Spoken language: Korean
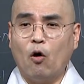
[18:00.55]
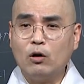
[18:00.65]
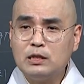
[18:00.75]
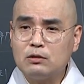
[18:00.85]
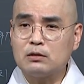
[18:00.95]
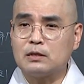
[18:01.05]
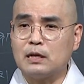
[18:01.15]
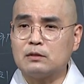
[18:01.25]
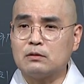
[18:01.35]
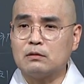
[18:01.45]
어디서
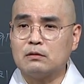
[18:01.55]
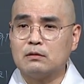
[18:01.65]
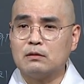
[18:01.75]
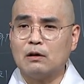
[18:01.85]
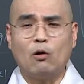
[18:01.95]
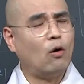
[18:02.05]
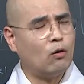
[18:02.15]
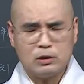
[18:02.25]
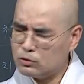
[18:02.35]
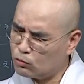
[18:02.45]
듣겠어?
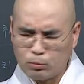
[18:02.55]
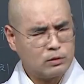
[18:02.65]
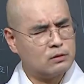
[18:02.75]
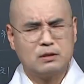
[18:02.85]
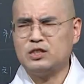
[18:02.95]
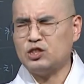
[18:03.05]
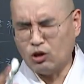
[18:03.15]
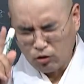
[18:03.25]
어디서도 못 듣.